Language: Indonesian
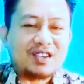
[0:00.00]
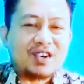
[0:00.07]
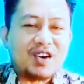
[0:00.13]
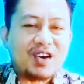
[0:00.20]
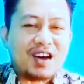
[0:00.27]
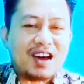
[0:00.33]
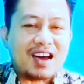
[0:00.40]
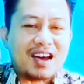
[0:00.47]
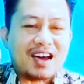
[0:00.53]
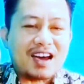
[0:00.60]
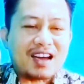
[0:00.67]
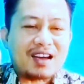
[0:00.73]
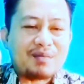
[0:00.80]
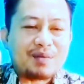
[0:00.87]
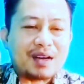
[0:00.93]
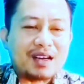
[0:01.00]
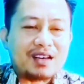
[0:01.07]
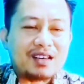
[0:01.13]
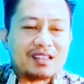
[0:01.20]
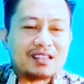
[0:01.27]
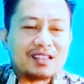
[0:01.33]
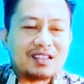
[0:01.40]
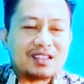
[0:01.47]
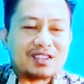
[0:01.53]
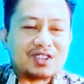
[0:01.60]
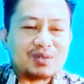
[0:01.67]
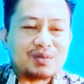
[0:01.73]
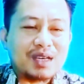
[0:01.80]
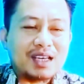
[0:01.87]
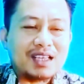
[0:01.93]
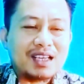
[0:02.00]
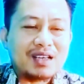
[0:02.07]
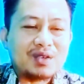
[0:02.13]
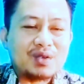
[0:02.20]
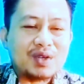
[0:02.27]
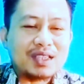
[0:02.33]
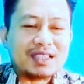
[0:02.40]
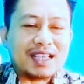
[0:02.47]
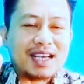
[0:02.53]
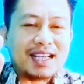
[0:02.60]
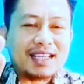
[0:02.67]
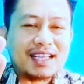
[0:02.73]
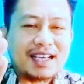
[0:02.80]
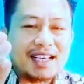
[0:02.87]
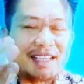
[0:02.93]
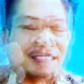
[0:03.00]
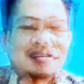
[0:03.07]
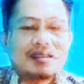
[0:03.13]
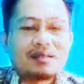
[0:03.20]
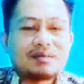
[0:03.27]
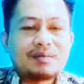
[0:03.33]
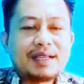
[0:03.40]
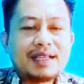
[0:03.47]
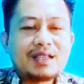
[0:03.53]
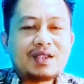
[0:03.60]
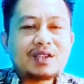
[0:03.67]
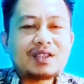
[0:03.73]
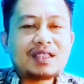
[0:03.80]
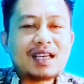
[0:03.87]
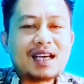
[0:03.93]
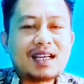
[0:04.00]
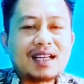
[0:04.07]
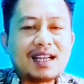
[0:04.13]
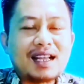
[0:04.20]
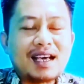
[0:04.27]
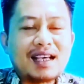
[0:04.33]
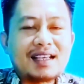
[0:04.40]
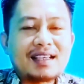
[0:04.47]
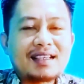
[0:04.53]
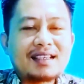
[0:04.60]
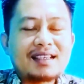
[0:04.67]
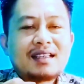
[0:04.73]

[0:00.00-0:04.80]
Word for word: doa kepada Allah Subhanahu wa taala. Berikut adalah